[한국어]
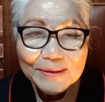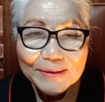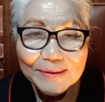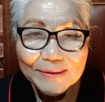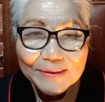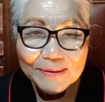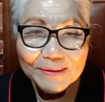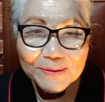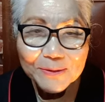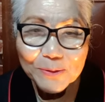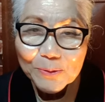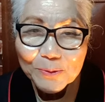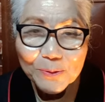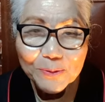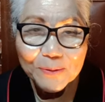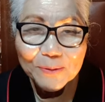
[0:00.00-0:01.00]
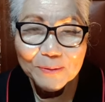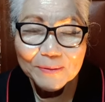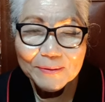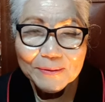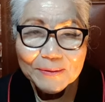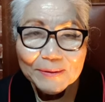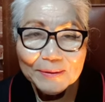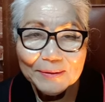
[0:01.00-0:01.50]
어, 그리고 또
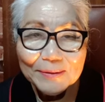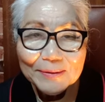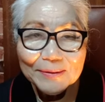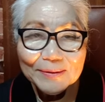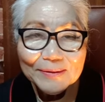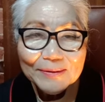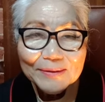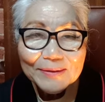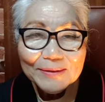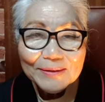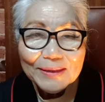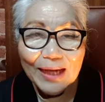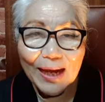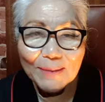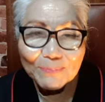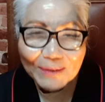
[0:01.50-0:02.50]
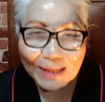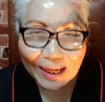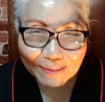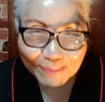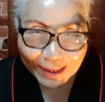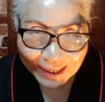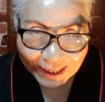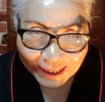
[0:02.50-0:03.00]
어, 감
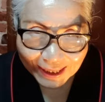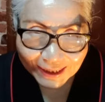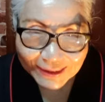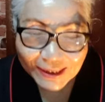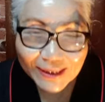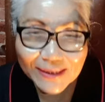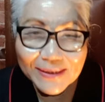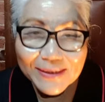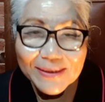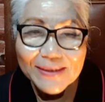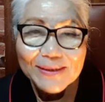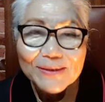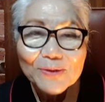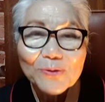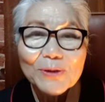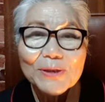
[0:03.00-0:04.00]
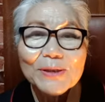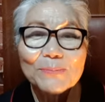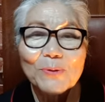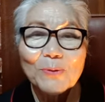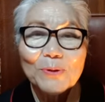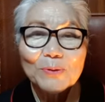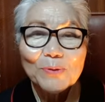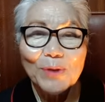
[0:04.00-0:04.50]
날마다 일어나서 주님
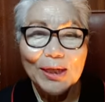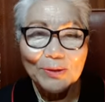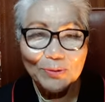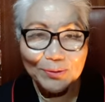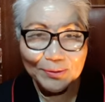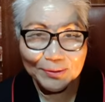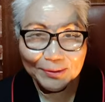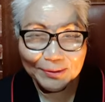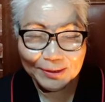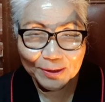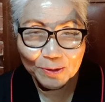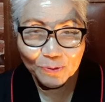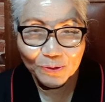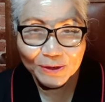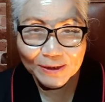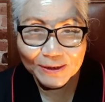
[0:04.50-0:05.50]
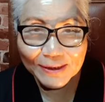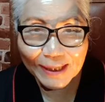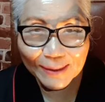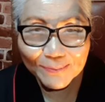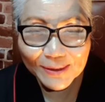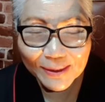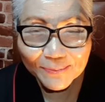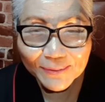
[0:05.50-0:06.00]
오늘 또 하루를 열어주심을
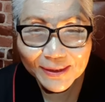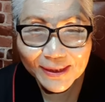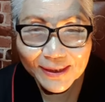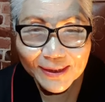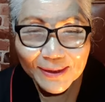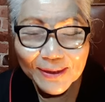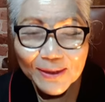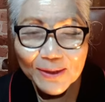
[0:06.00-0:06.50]
감사합니다.